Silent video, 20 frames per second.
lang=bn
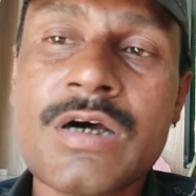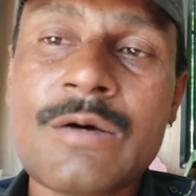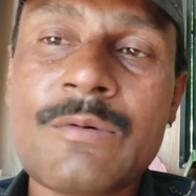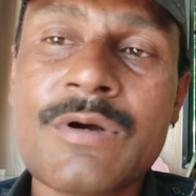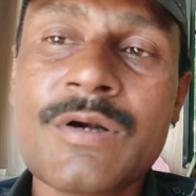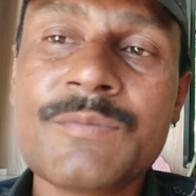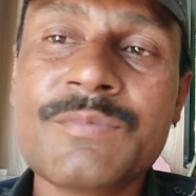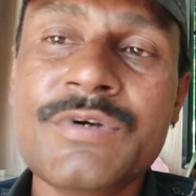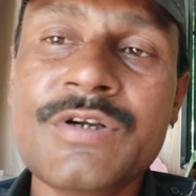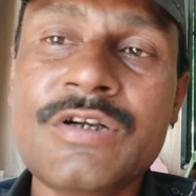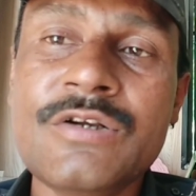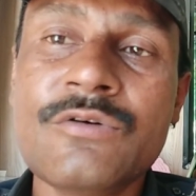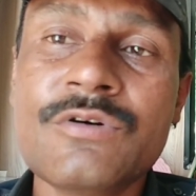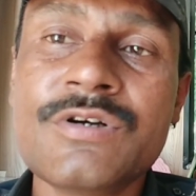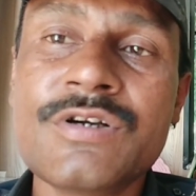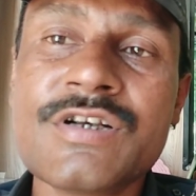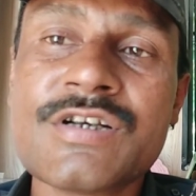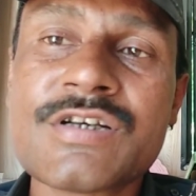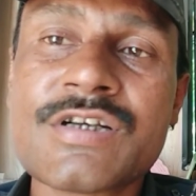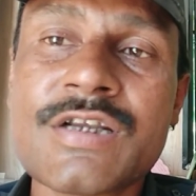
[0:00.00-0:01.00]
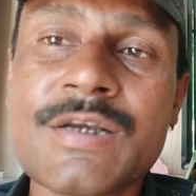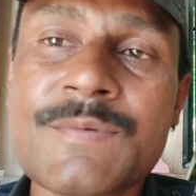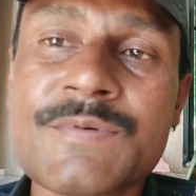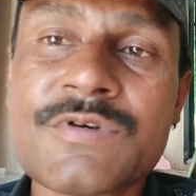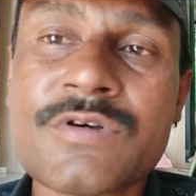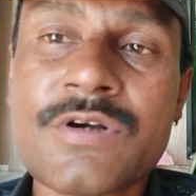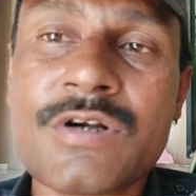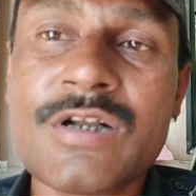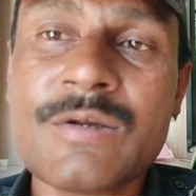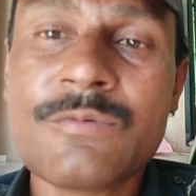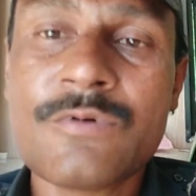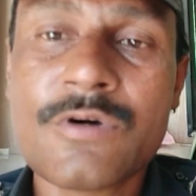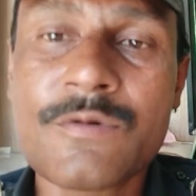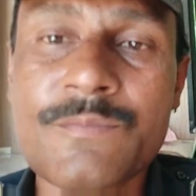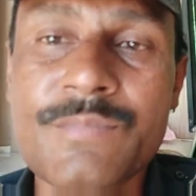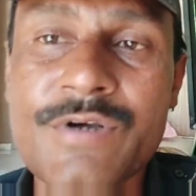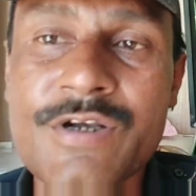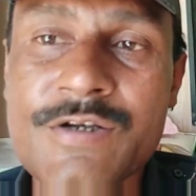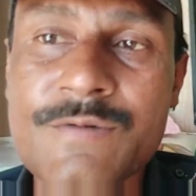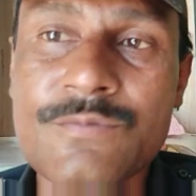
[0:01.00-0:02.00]
আমার ভিডিও ডিসক্রিপশন এবং
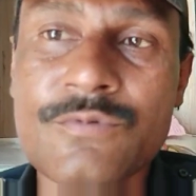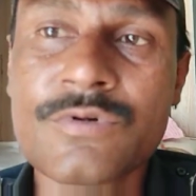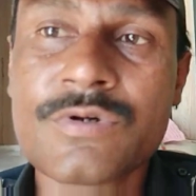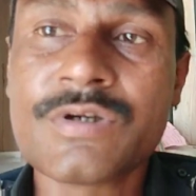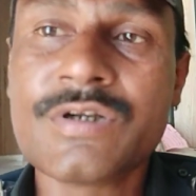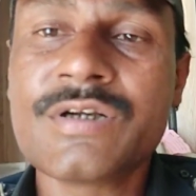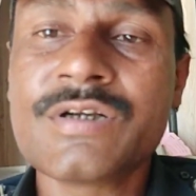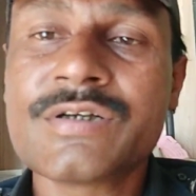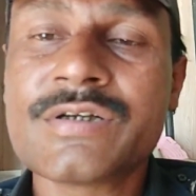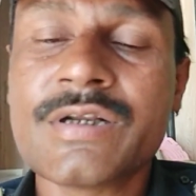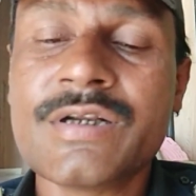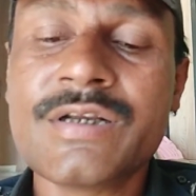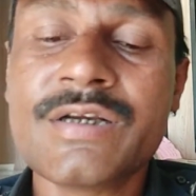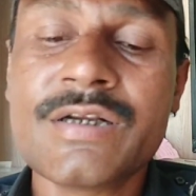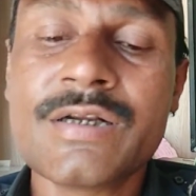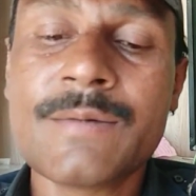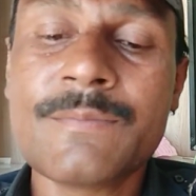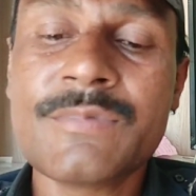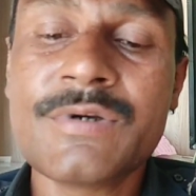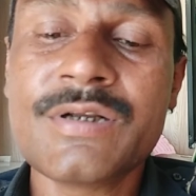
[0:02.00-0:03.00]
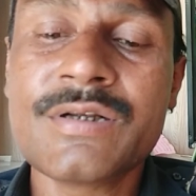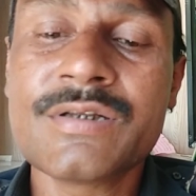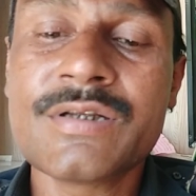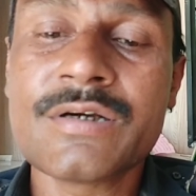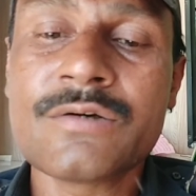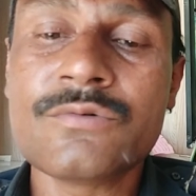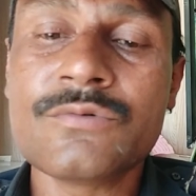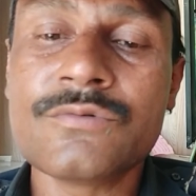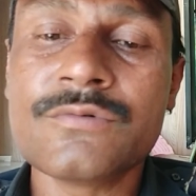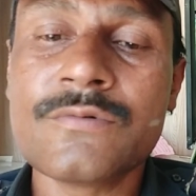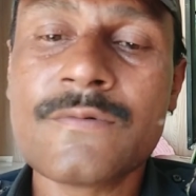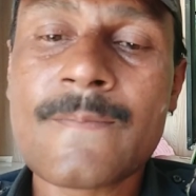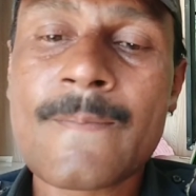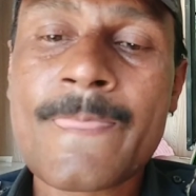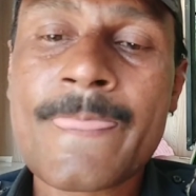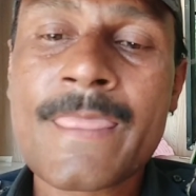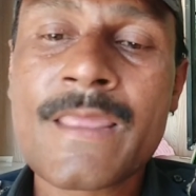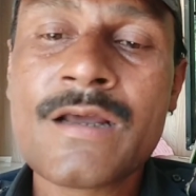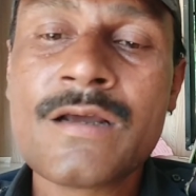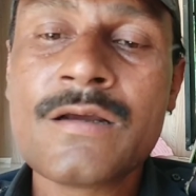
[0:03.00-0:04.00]
ফেসবুক লিঙ্ক টেলিগ্রাম লিঙ্ক দেখুন
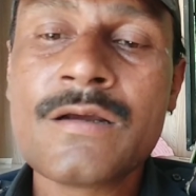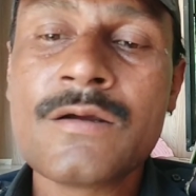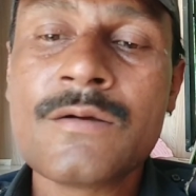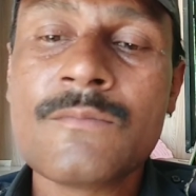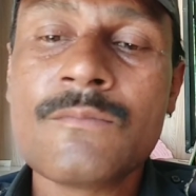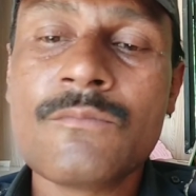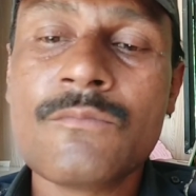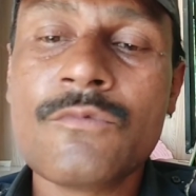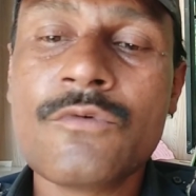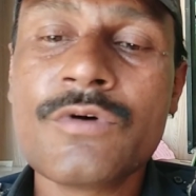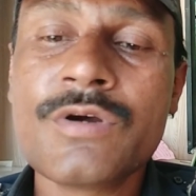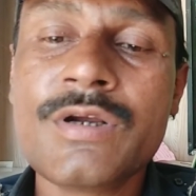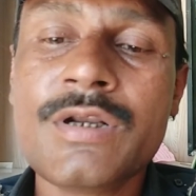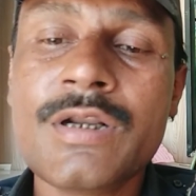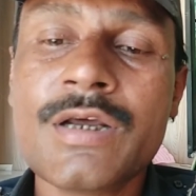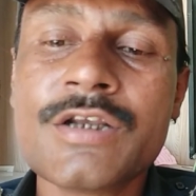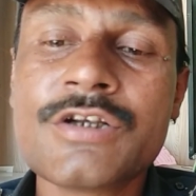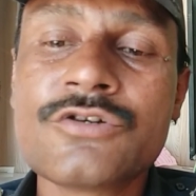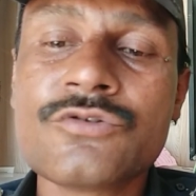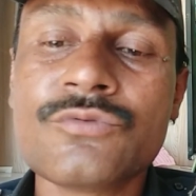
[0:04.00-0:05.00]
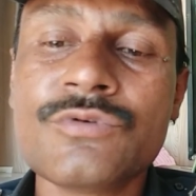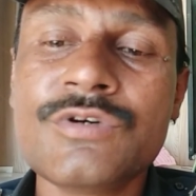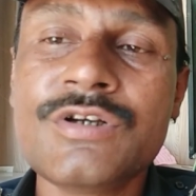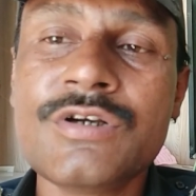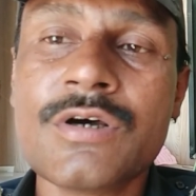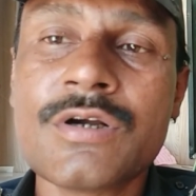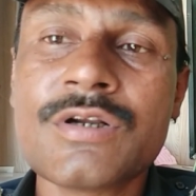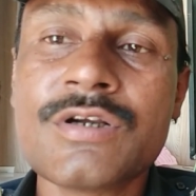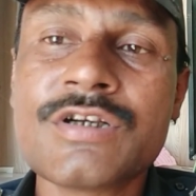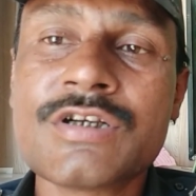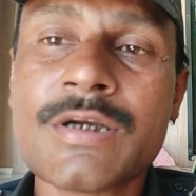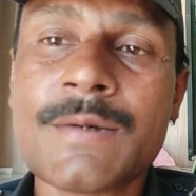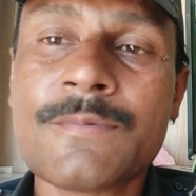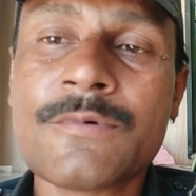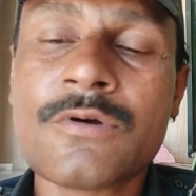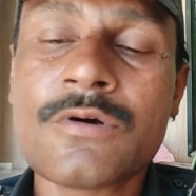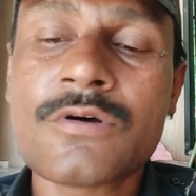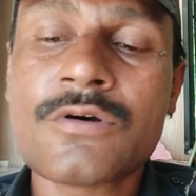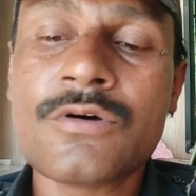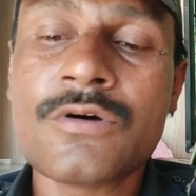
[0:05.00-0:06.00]
মহিলা জুনিয়র
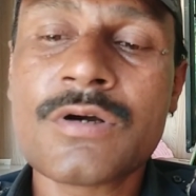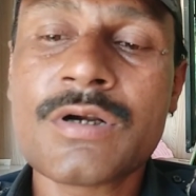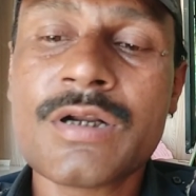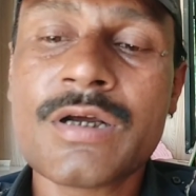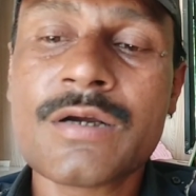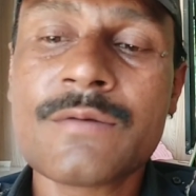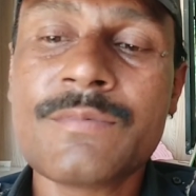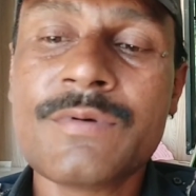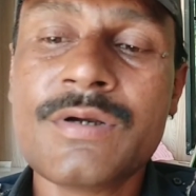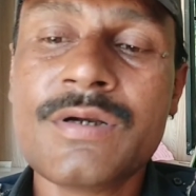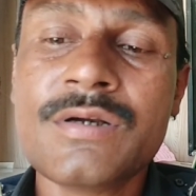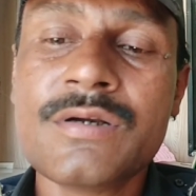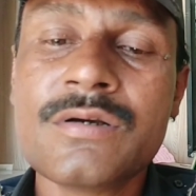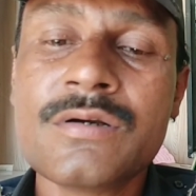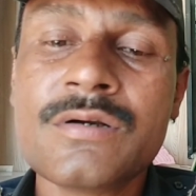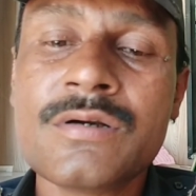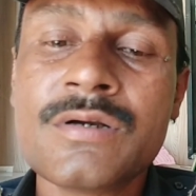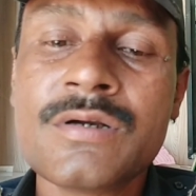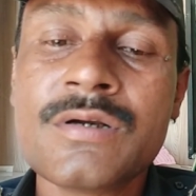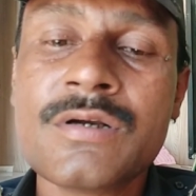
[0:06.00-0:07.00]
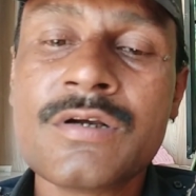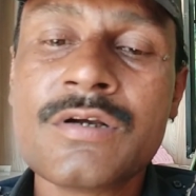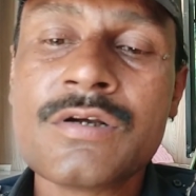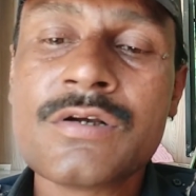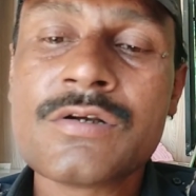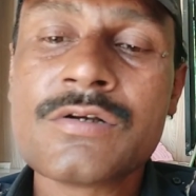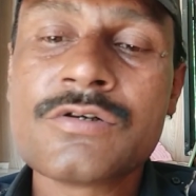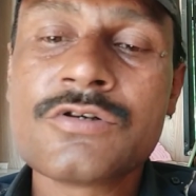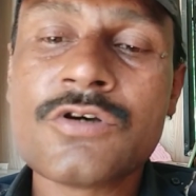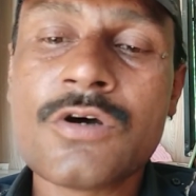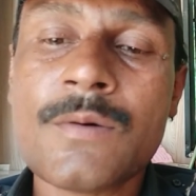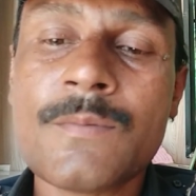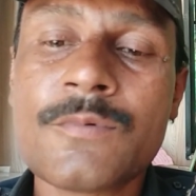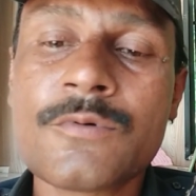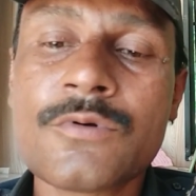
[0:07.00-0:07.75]
হিসাবরক্ষক লাগবে জব